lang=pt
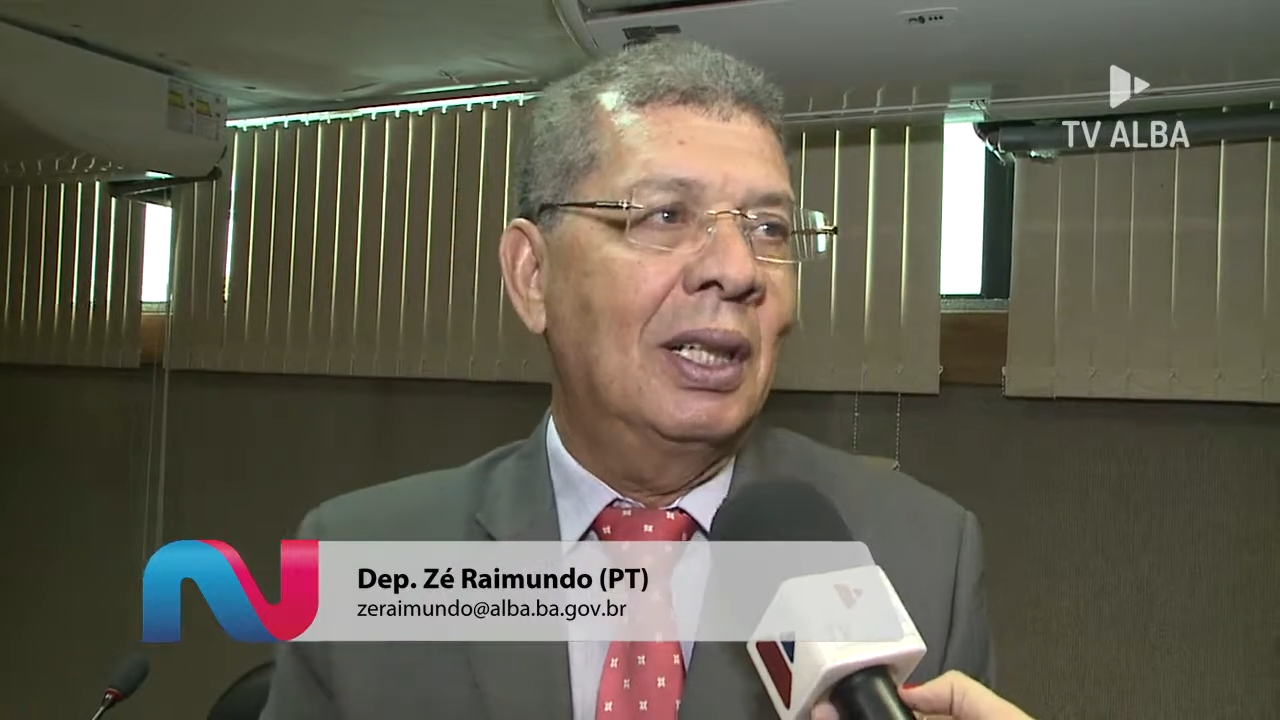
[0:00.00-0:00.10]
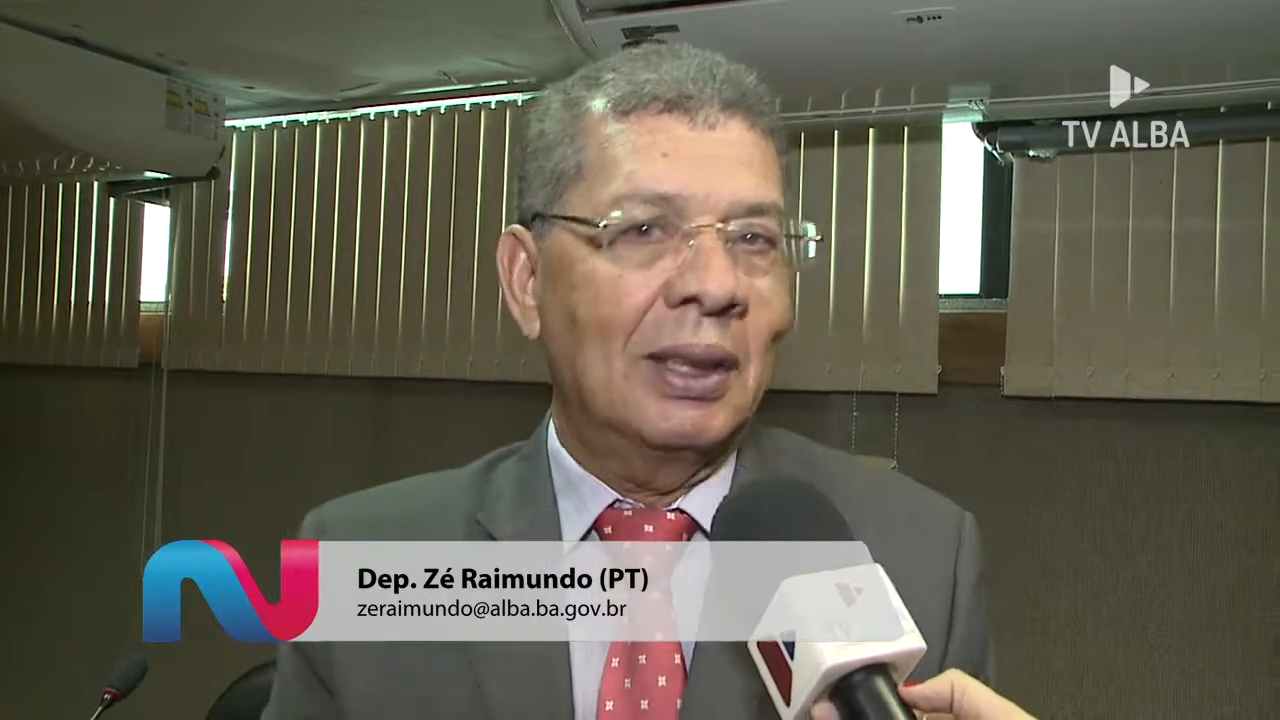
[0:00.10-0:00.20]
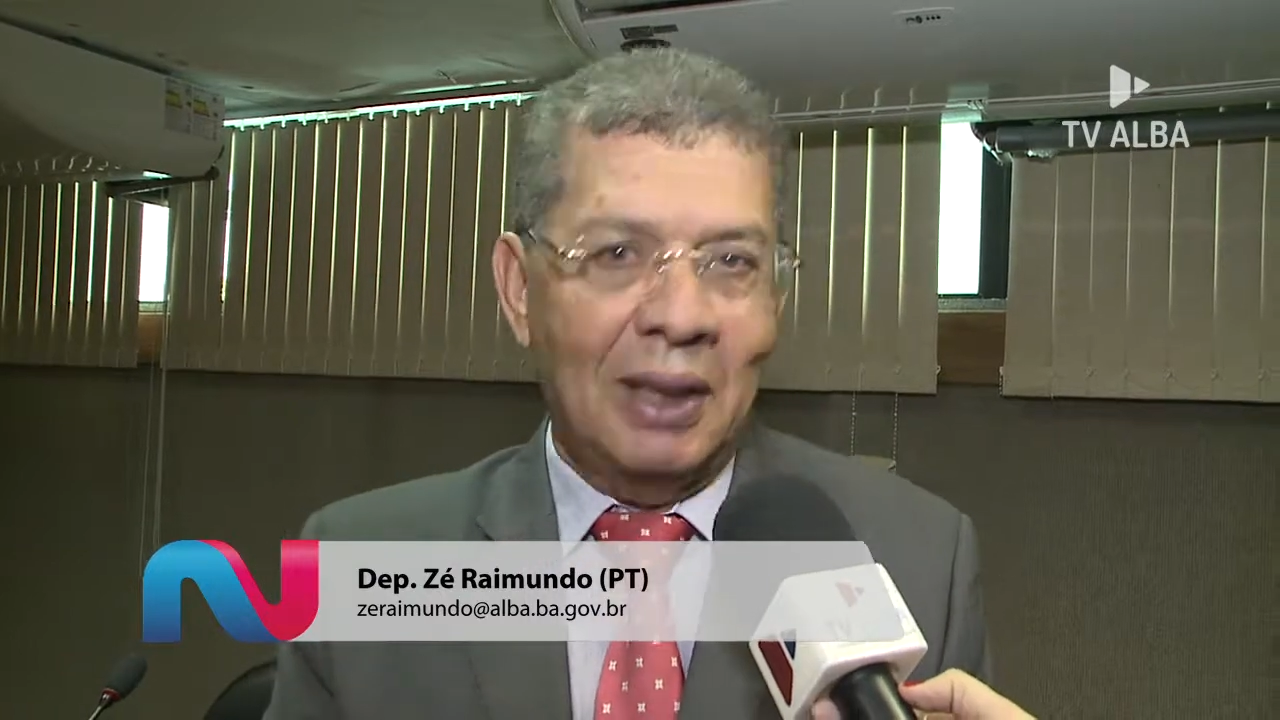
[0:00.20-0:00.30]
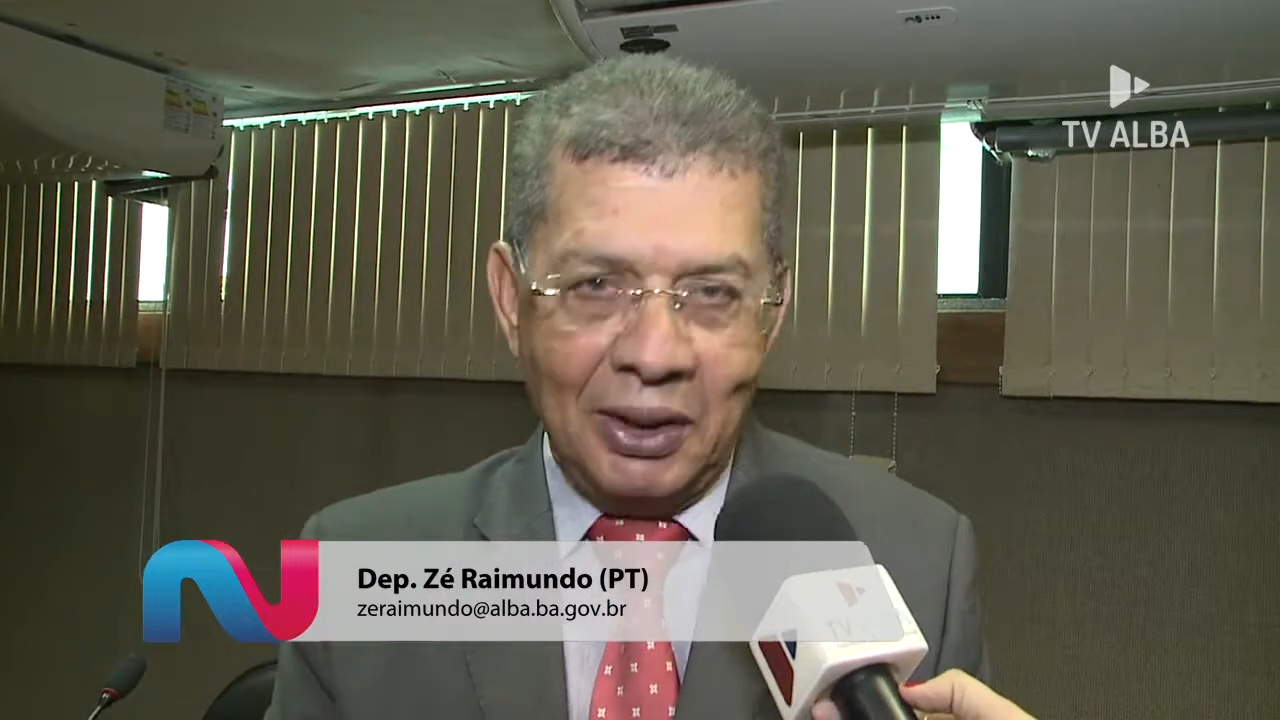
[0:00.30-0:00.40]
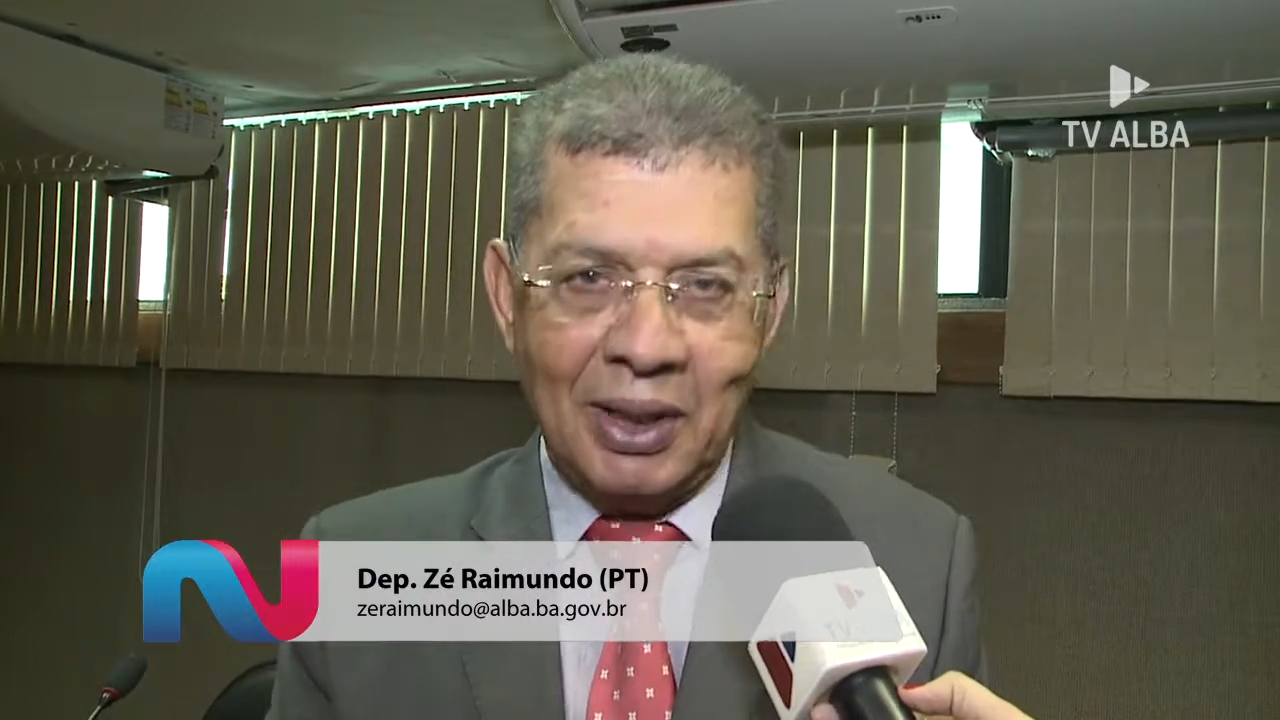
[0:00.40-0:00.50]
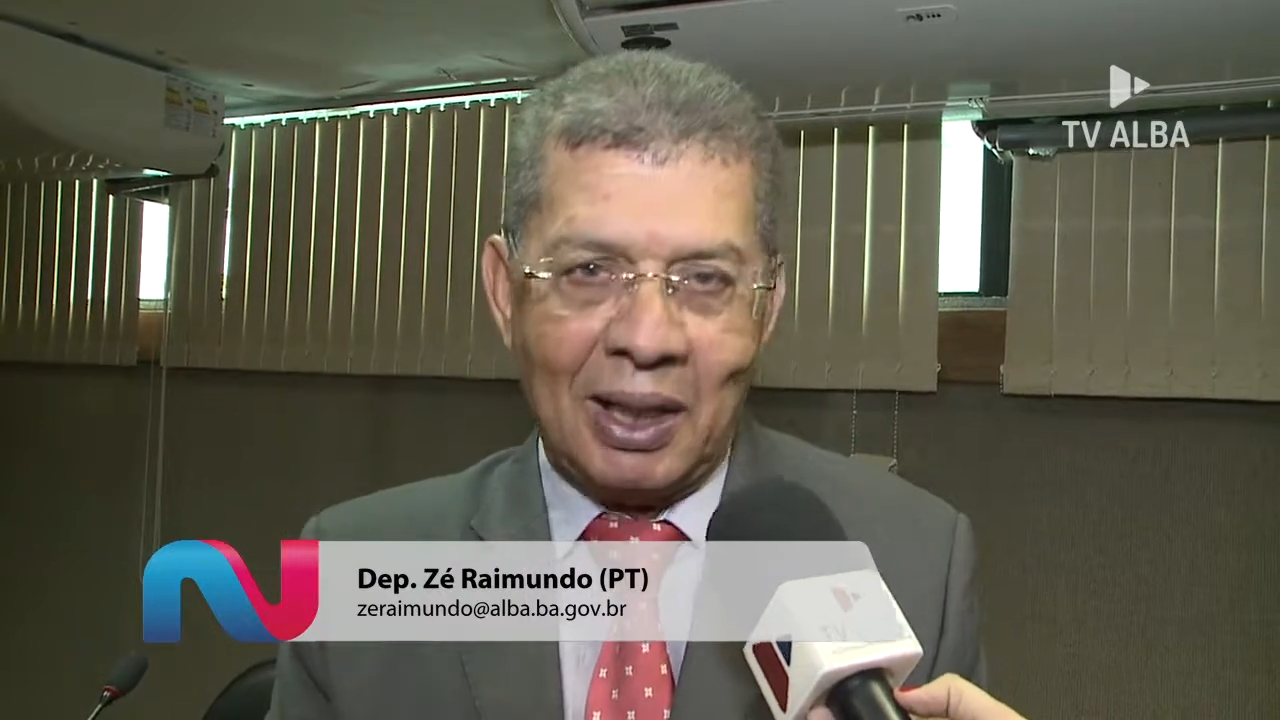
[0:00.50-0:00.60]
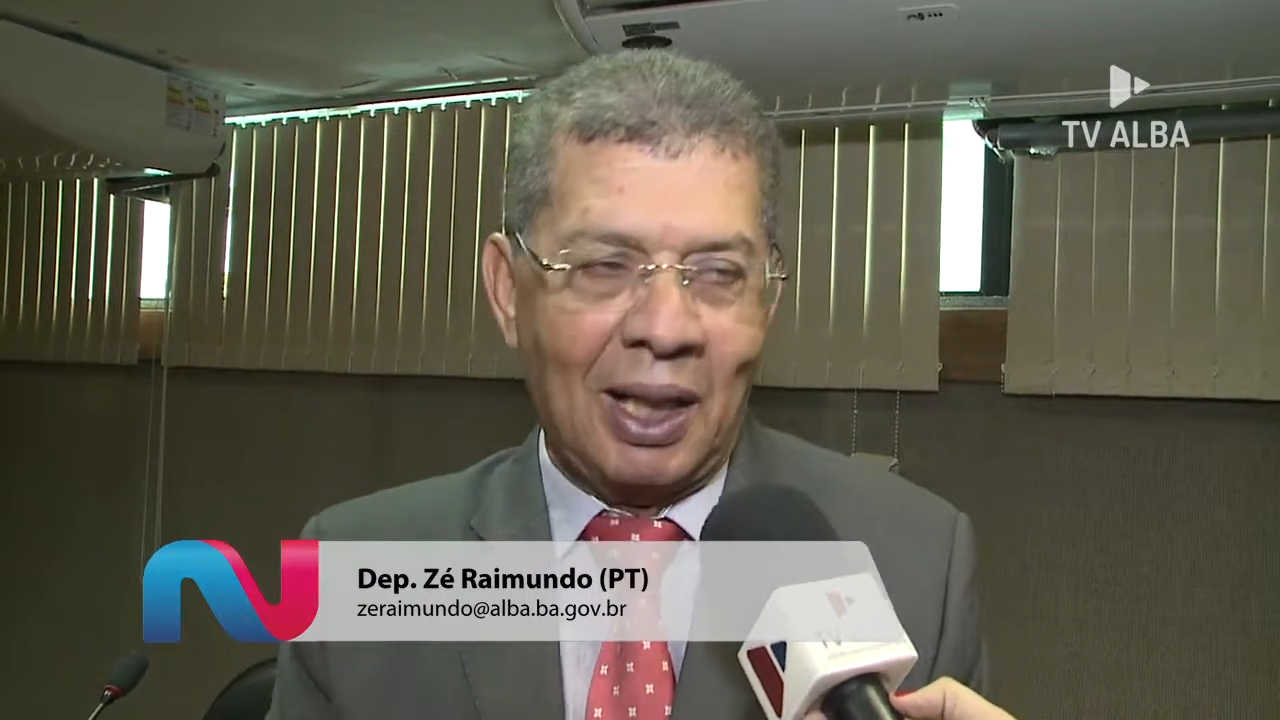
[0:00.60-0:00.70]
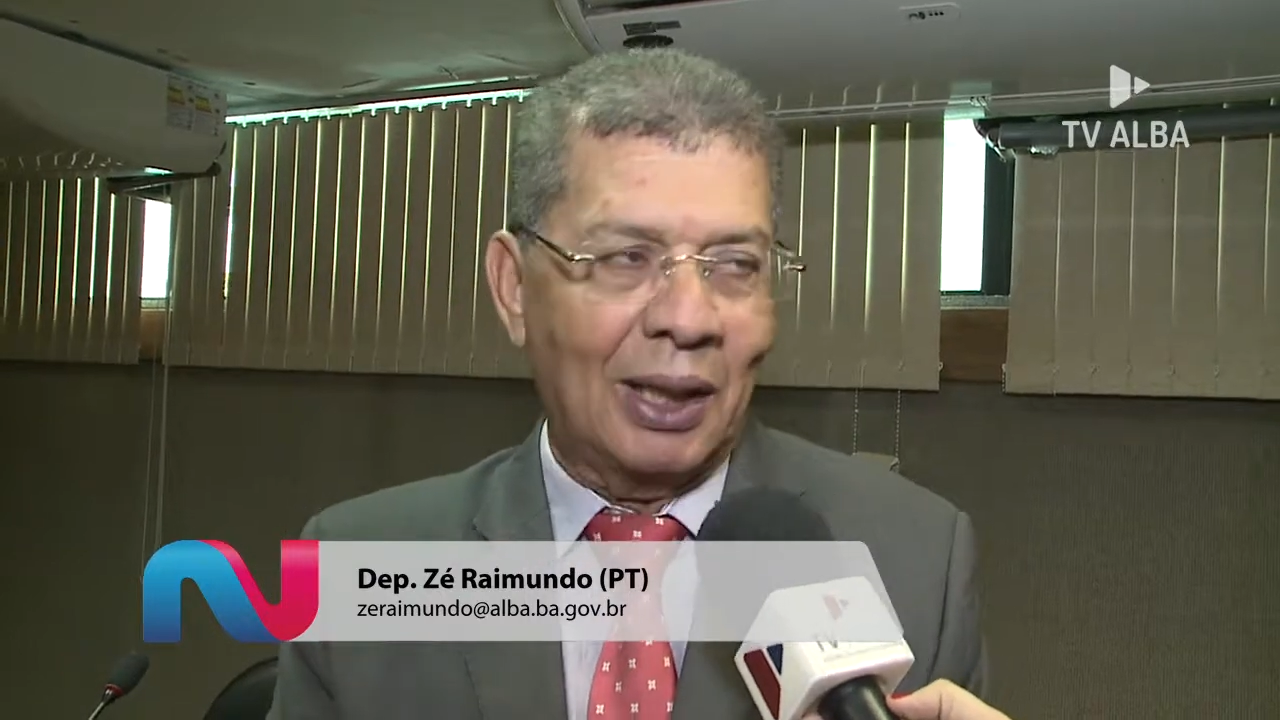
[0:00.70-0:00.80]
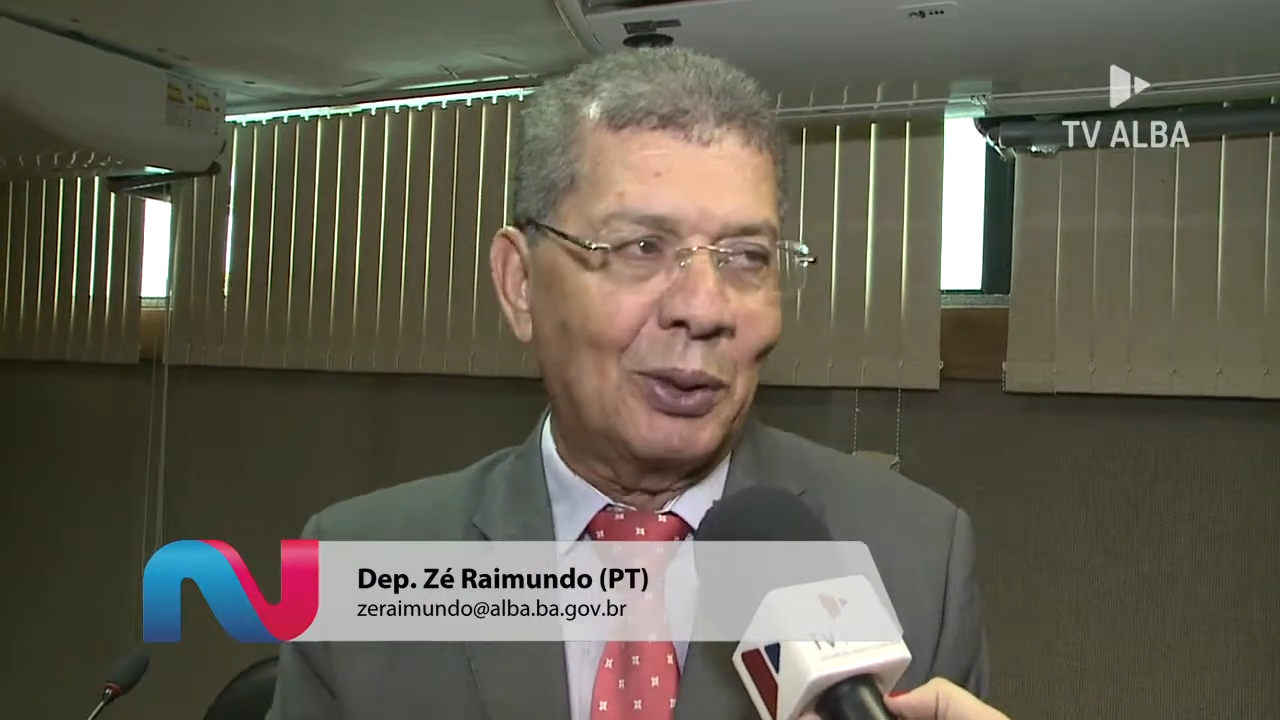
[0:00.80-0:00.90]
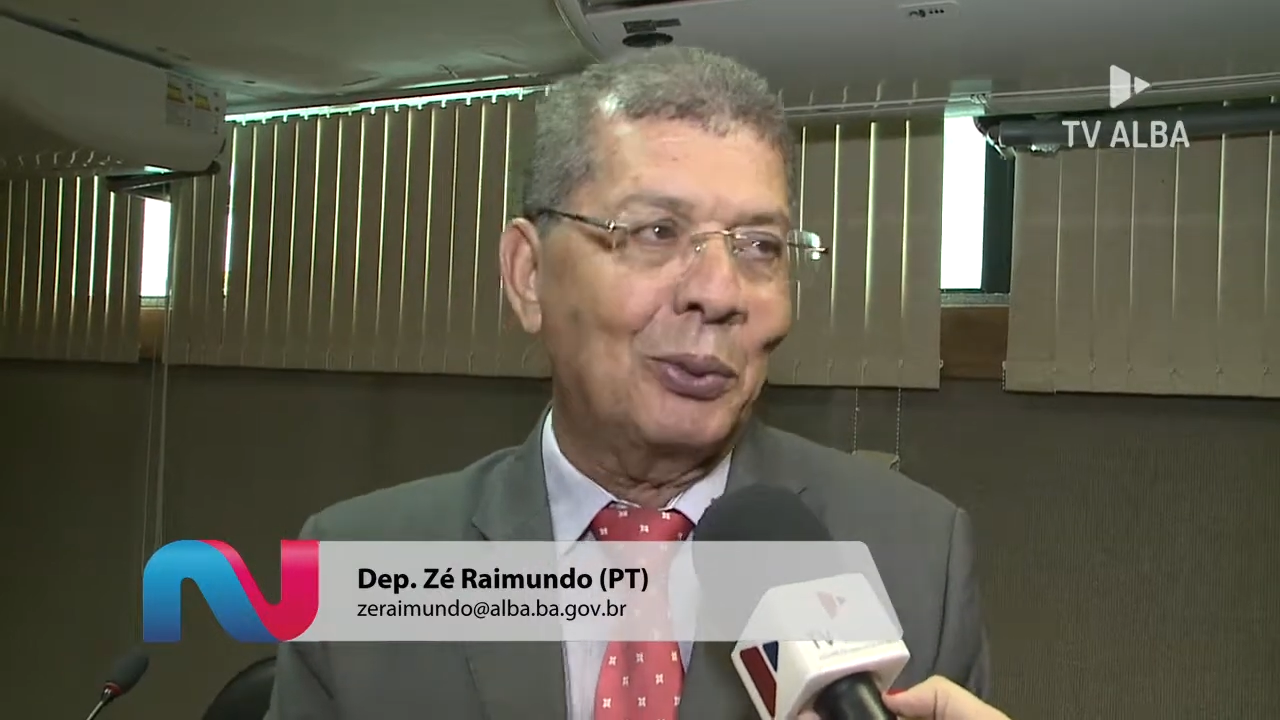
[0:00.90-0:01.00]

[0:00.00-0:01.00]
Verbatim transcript: desta casa,